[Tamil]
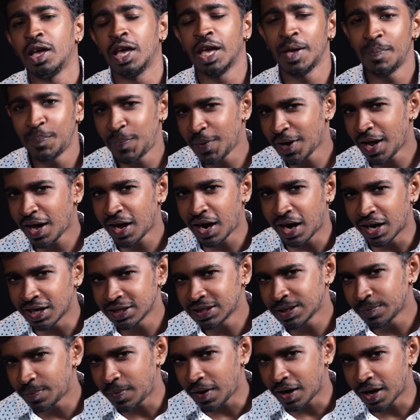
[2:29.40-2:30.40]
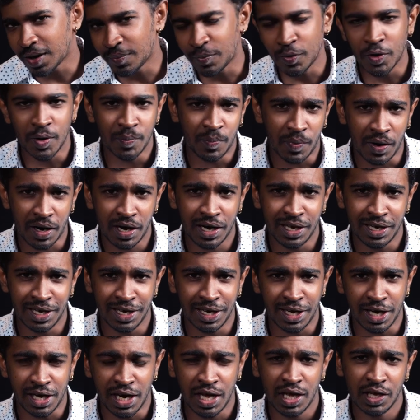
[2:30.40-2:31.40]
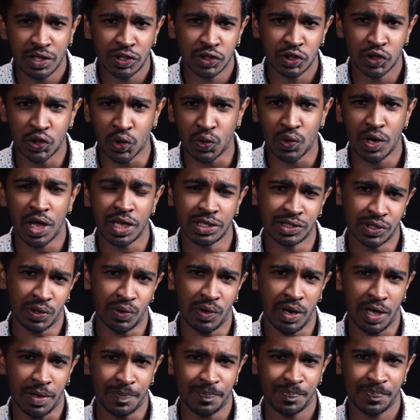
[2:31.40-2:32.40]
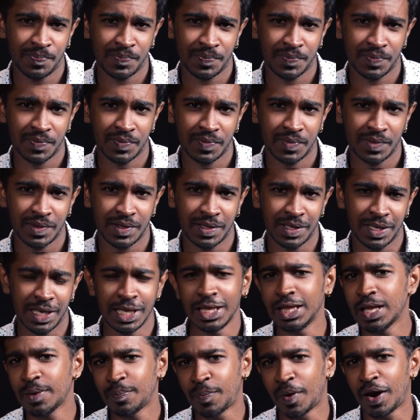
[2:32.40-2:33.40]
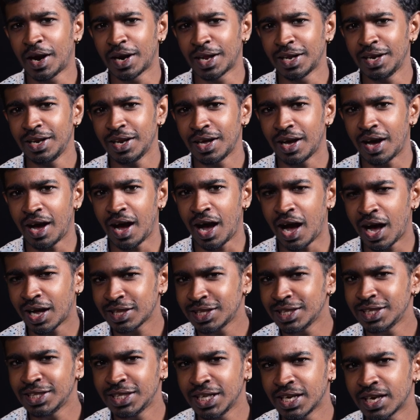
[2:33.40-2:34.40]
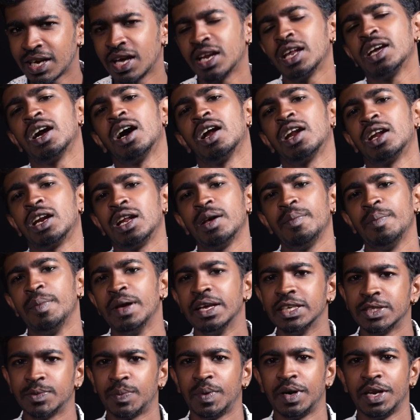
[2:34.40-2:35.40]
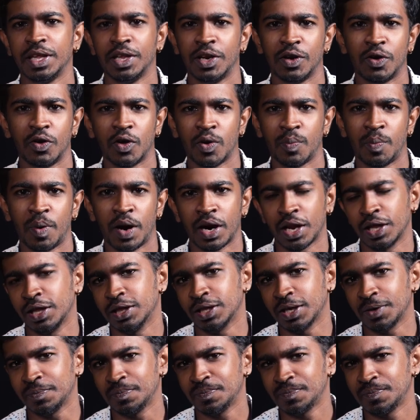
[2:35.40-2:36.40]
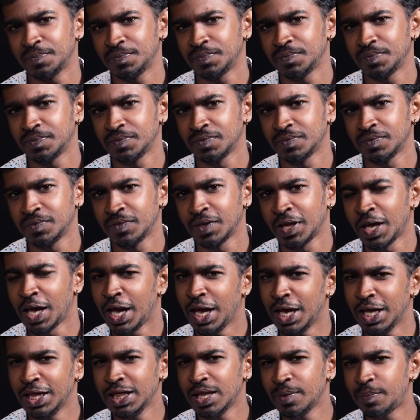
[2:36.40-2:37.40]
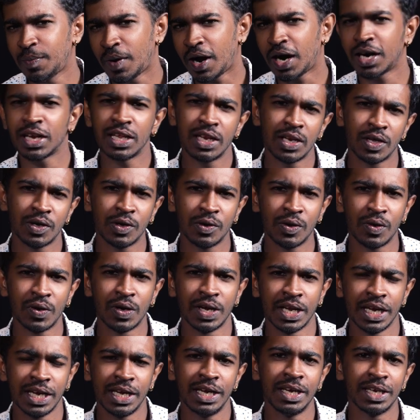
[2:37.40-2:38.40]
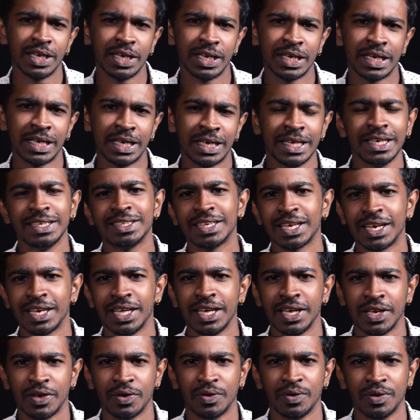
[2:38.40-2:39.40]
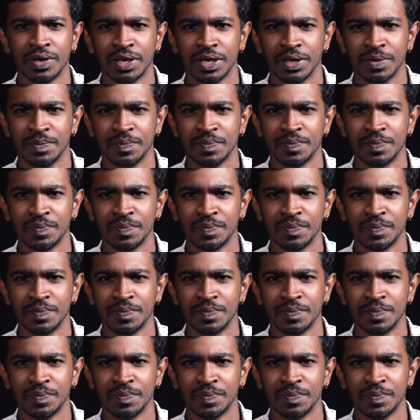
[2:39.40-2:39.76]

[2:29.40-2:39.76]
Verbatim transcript: இப்போ நாங்கள் அடுத்த பார்க்க போகிற பாடல் என்னென்னா சோலா சோலா இந்த பாடல் ஆதித்ய கரிகாலனை பேஸ் பண்ணியிருக்க ஒரு பாடல் தான் இந்த பாடலுக்கு ஒரு லீட் டீசர்லே இருக்குங்க